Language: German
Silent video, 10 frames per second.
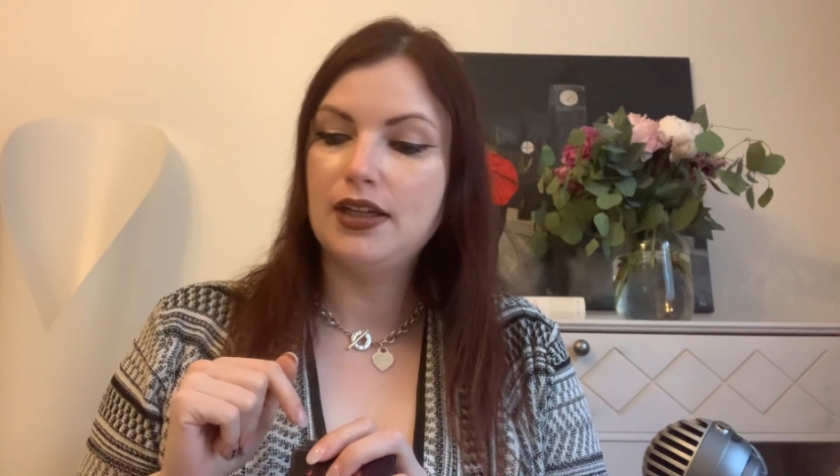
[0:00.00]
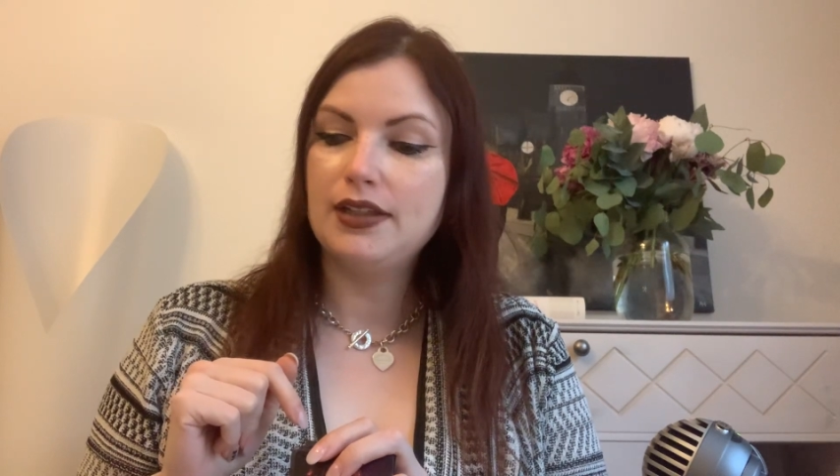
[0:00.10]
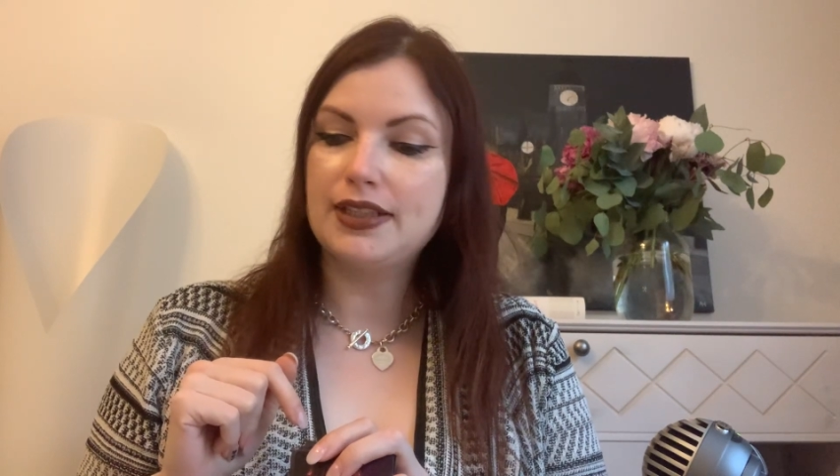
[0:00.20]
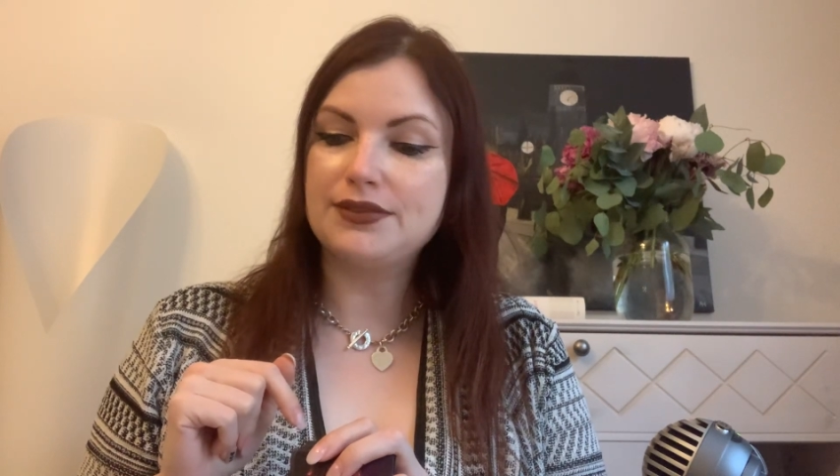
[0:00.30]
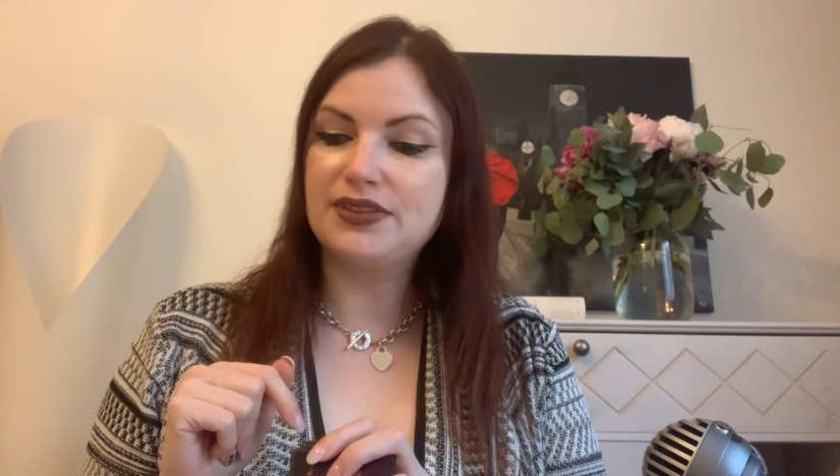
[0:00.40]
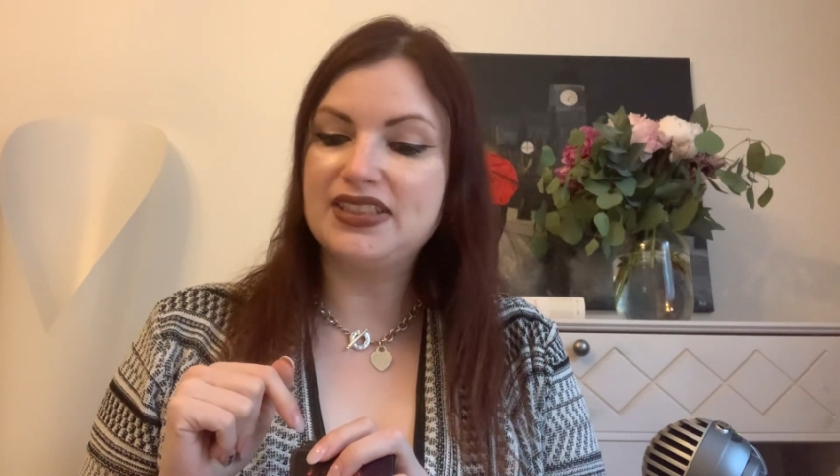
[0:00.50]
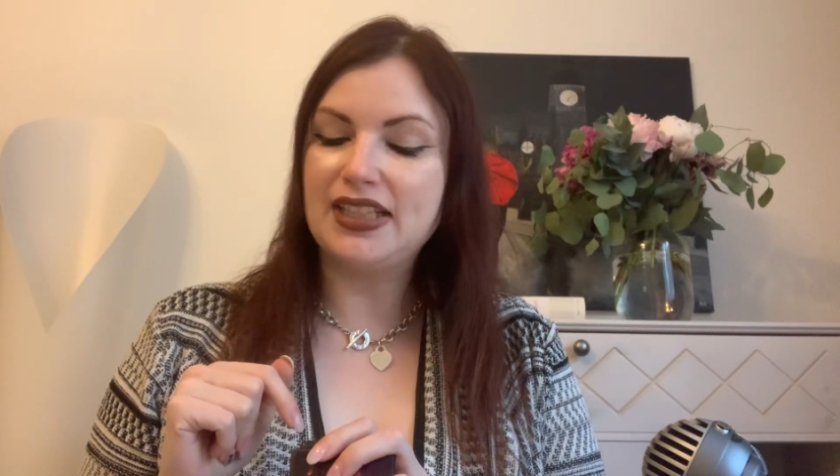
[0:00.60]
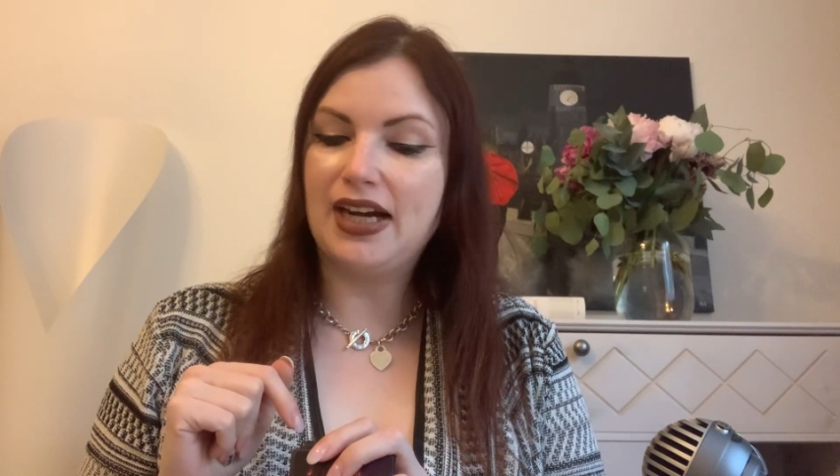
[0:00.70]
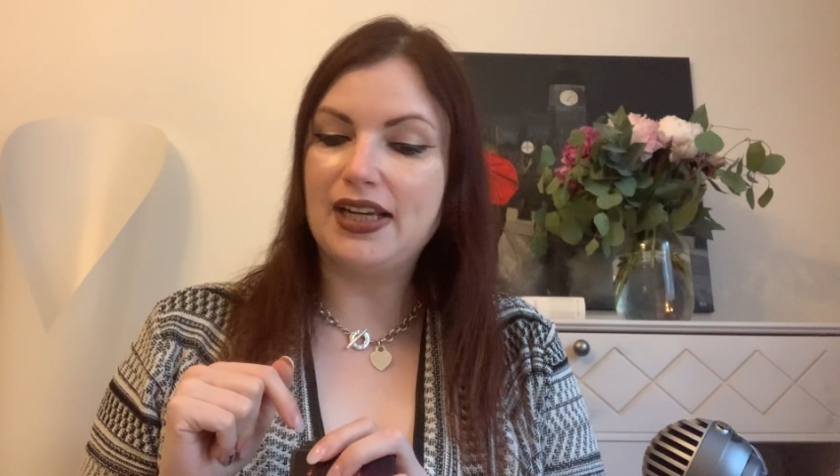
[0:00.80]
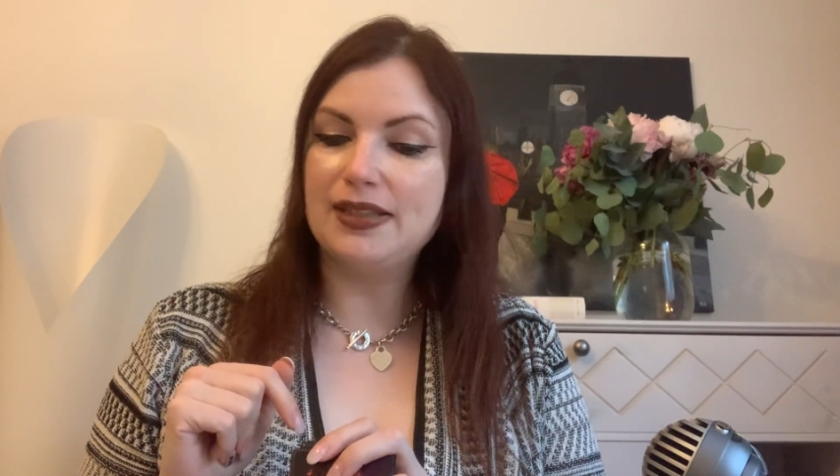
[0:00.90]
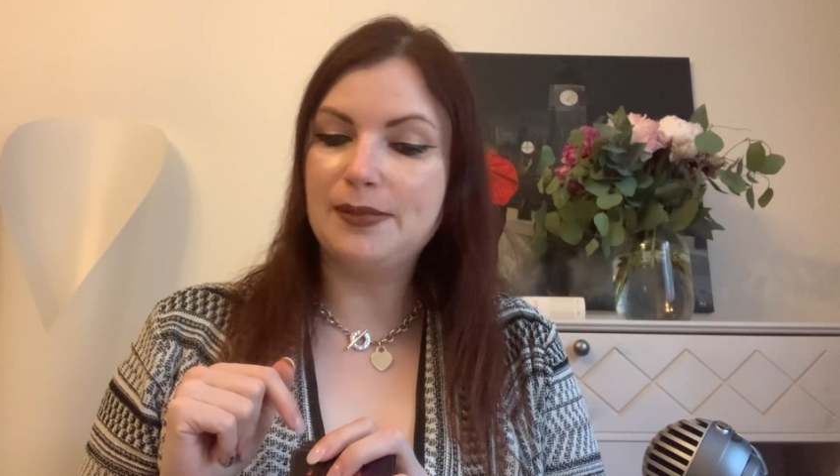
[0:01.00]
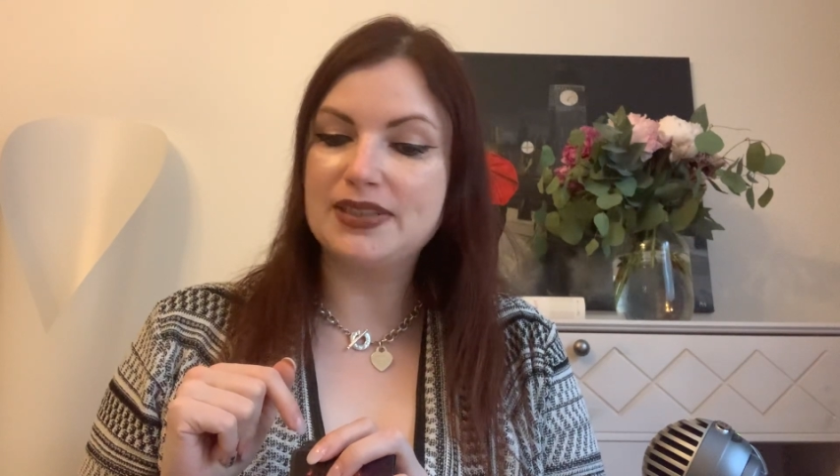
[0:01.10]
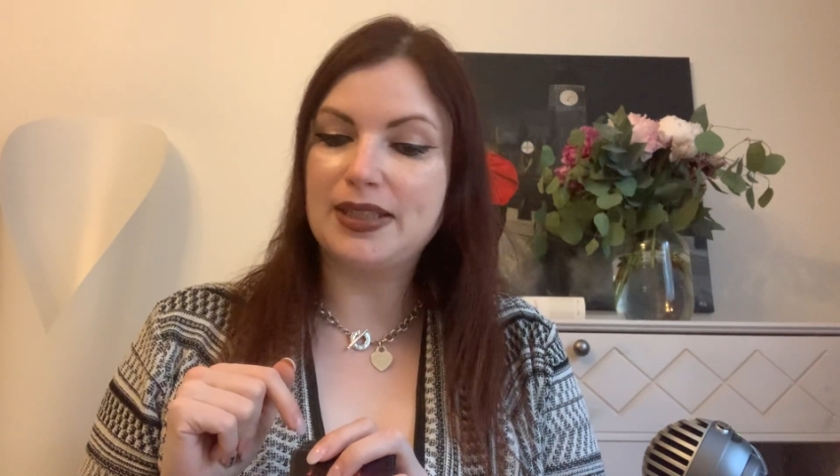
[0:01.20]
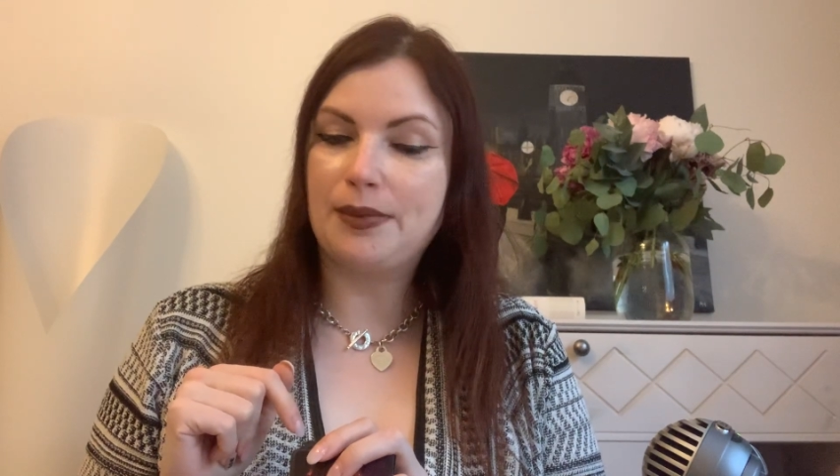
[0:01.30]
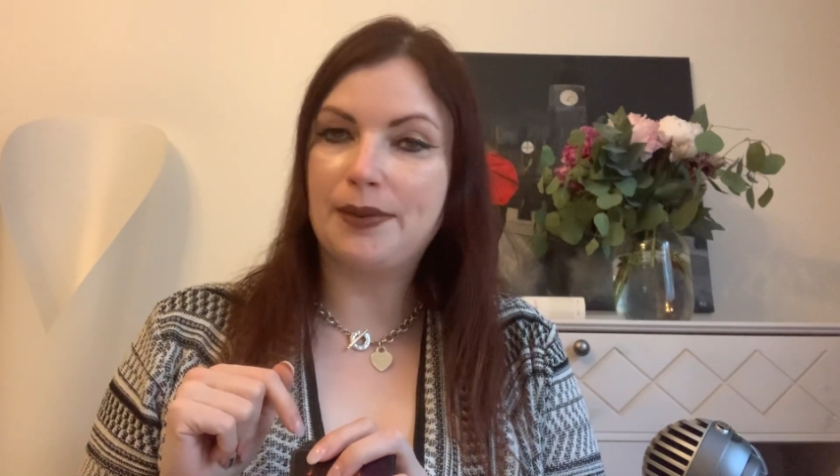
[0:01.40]
das wisst ihr alle immer
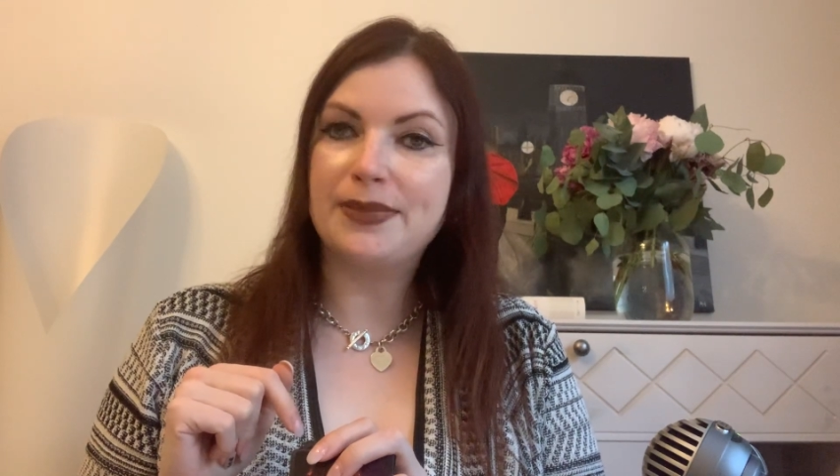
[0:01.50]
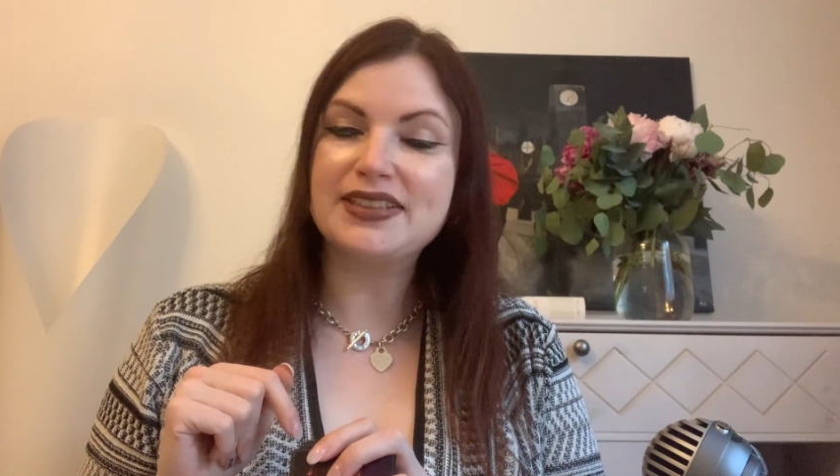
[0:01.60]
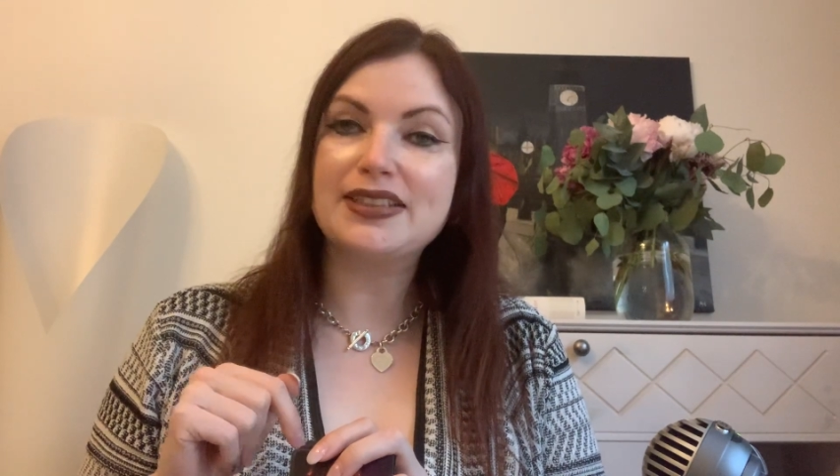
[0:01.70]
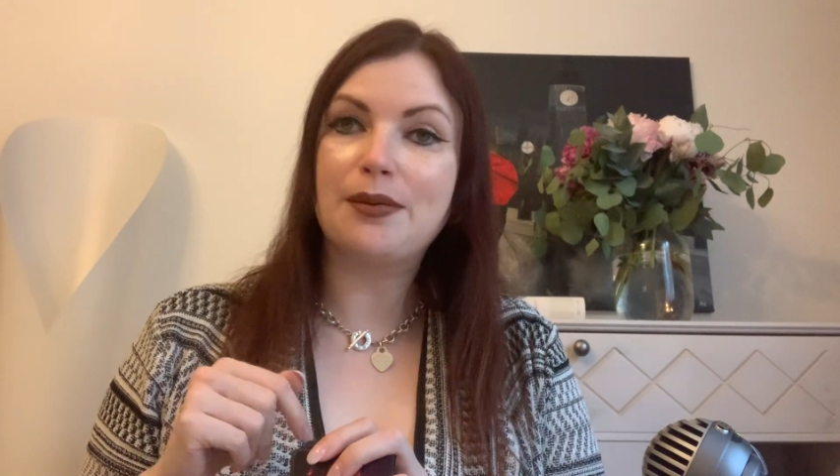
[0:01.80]
selber am besten,